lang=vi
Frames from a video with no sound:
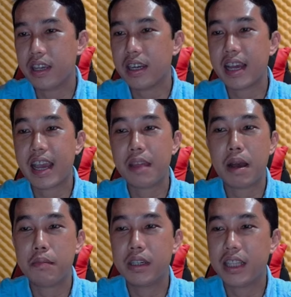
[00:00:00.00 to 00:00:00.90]
nhất là ngày
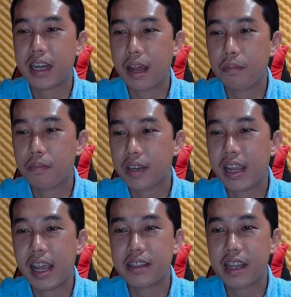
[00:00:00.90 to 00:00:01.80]
30 tháng 5 để
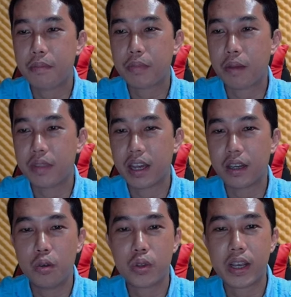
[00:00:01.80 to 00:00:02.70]
hãy xem cập nhật
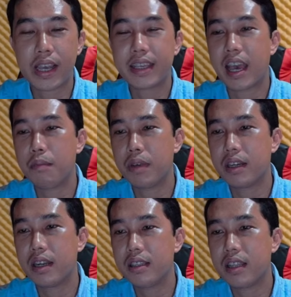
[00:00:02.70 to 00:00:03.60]
luôn cho khán giả
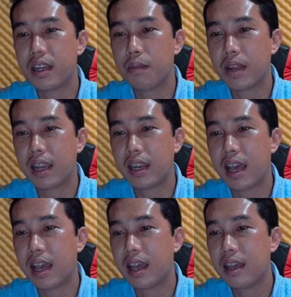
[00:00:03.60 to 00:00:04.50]
mình đến thời điểm này
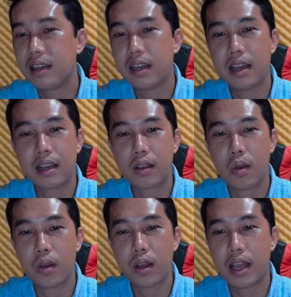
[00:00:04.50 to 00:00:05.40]
là à,
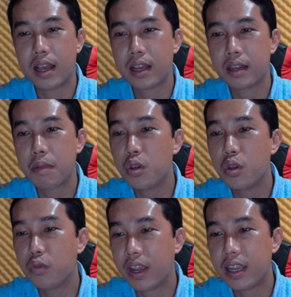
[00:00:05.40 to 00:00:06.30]
còn à, bao
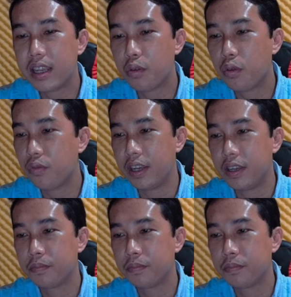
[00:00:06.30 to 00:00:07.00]
nhiêu vé nha quý vị